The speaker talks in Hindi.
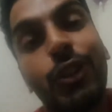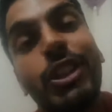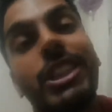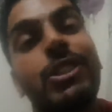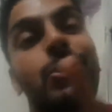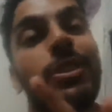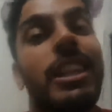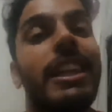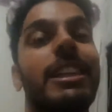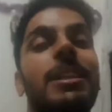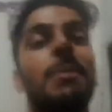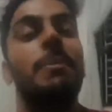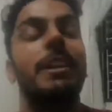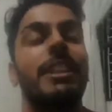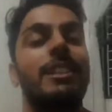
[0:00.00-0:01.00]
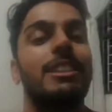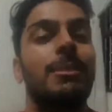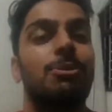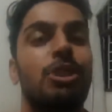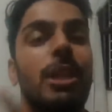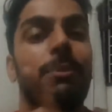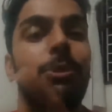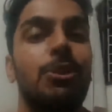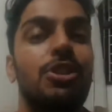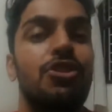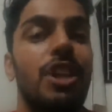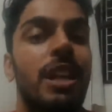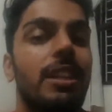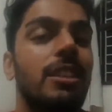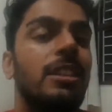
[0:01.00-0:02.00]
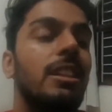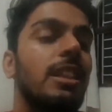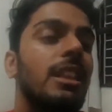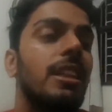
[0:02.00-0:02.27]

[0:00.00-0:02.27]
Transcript: फॉरगेट टू लाइक कमेंट एंड सब्सक्राइब टू द चैनल